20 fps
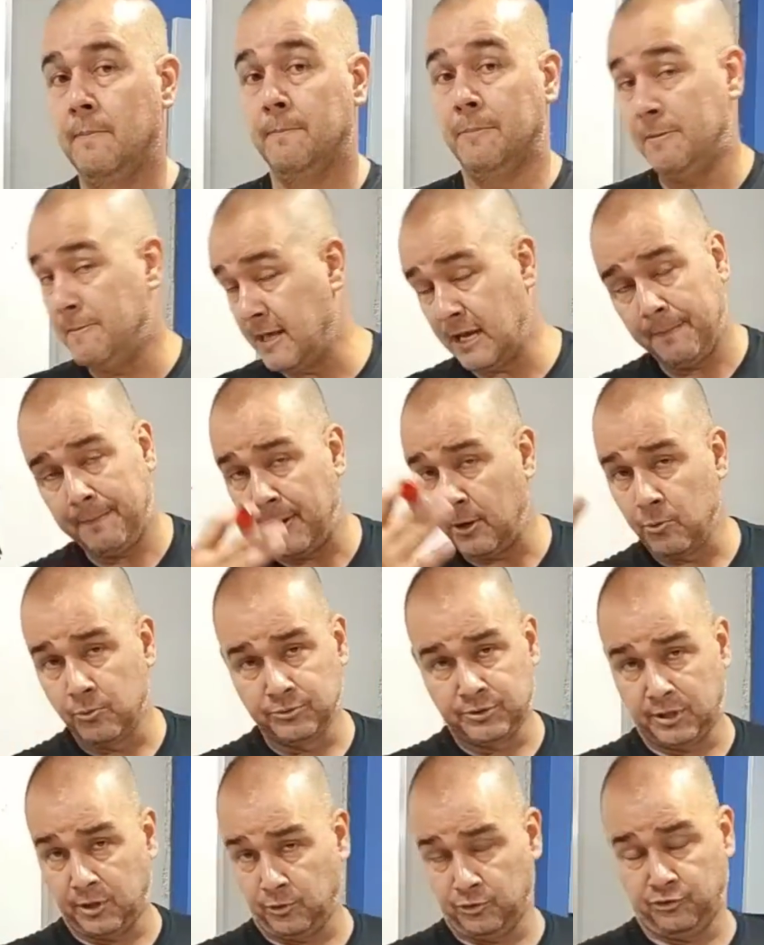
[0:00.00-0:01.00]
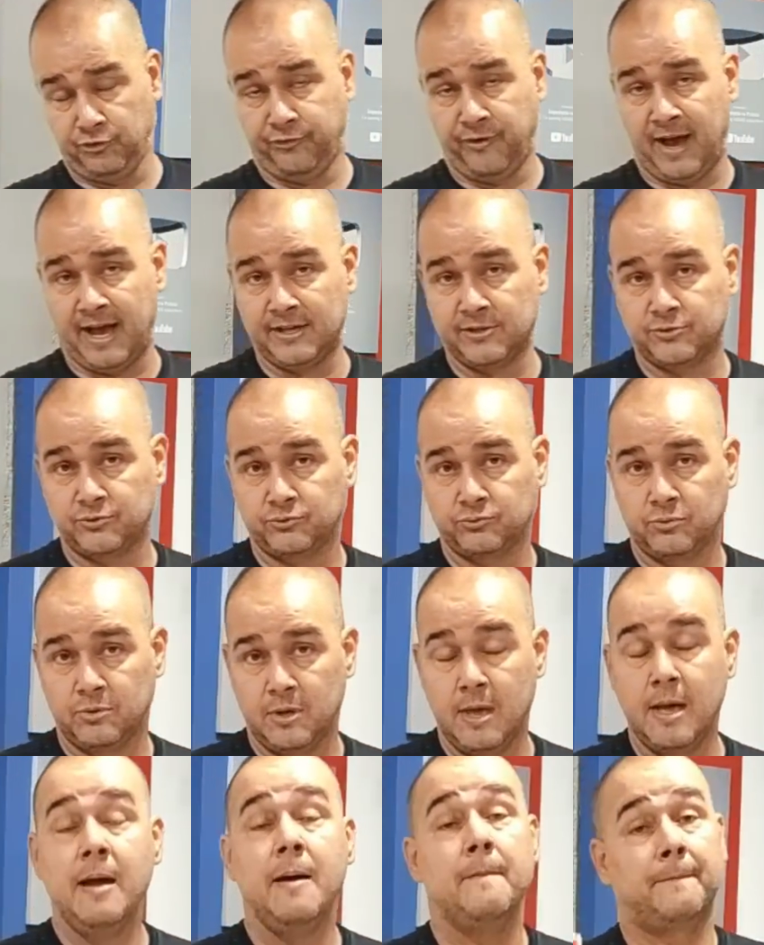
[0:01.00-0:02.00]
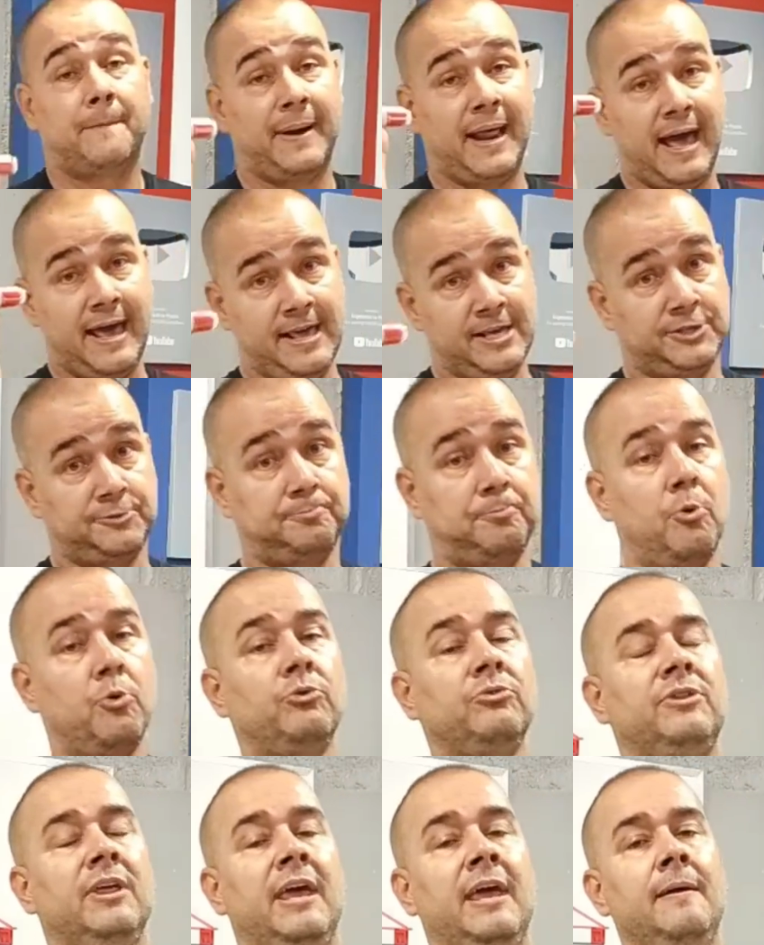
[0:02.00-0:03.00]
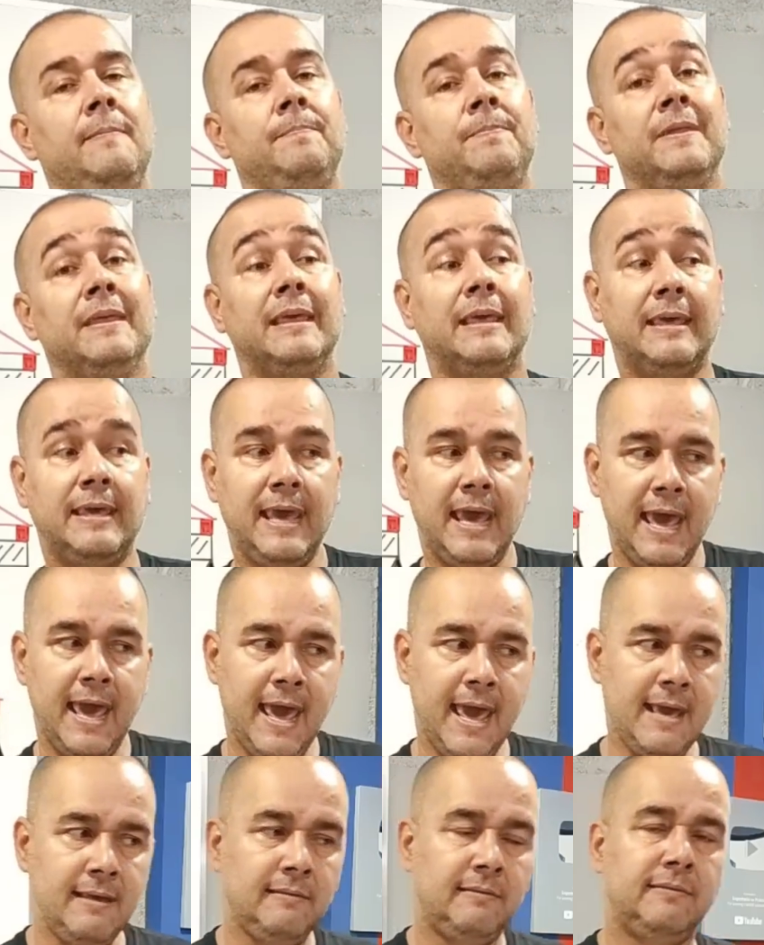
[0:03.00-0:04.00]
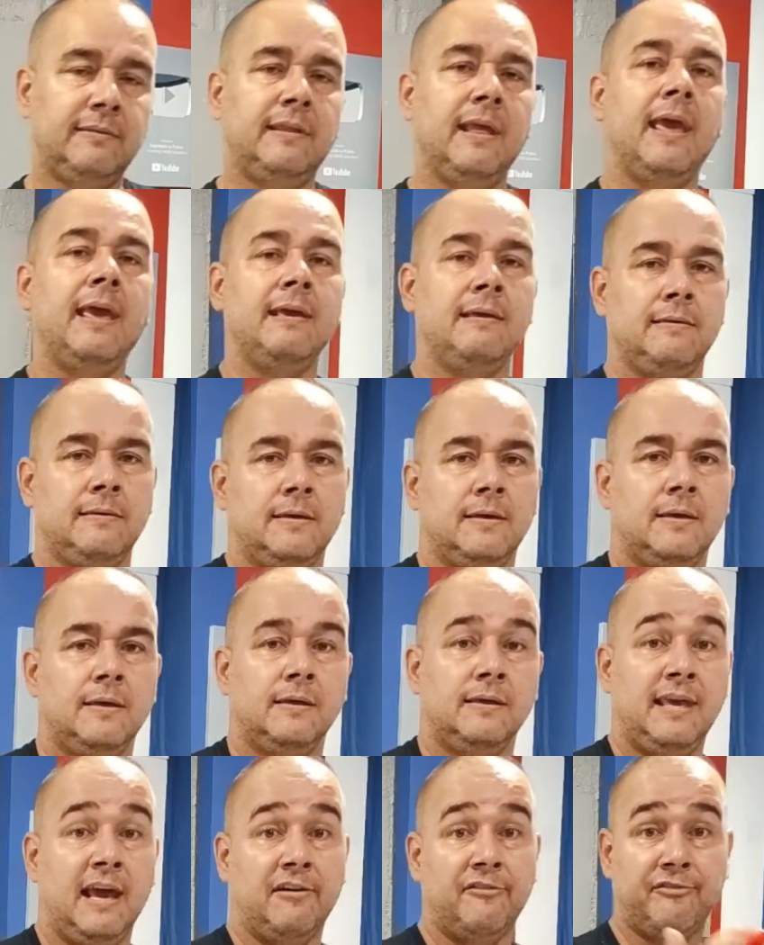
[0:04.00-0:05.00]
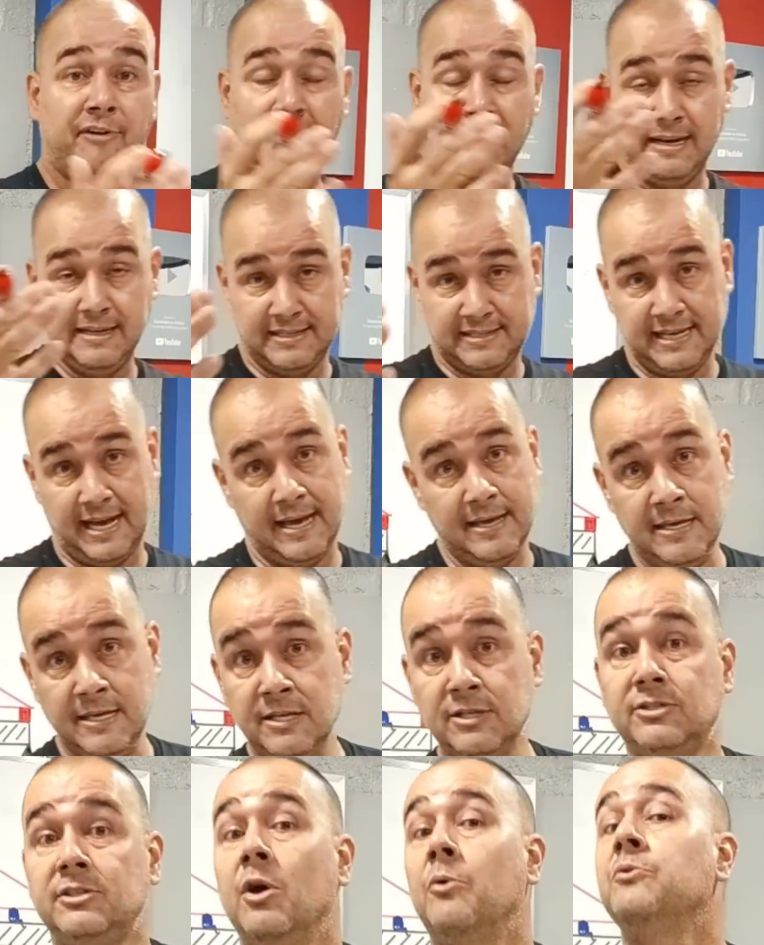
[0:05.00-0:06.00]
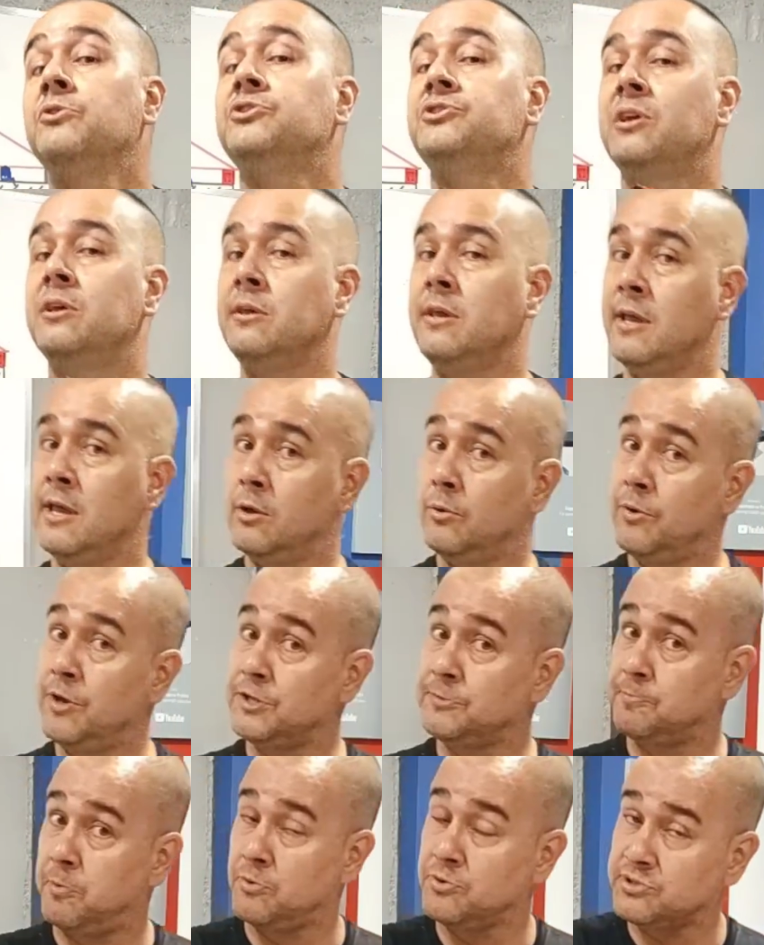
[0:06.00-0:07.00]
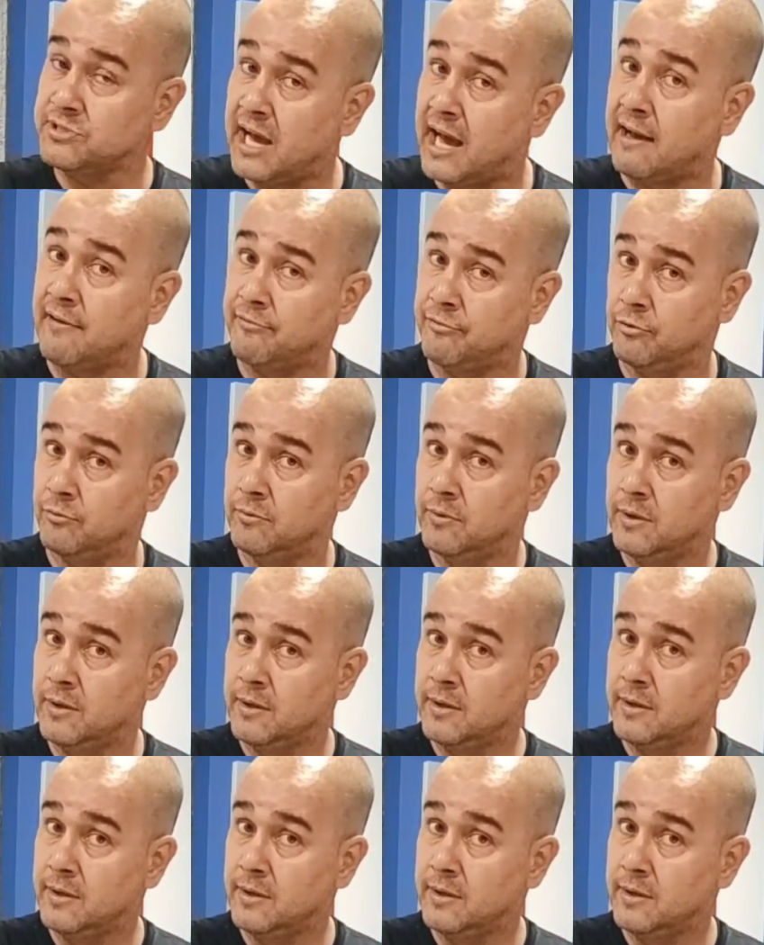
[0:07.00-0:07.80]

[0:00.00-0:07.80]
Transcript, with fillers: Primeira pergunta que eu te faço. Para responder, quem tem que avalizar isso é o engenheiro responsável.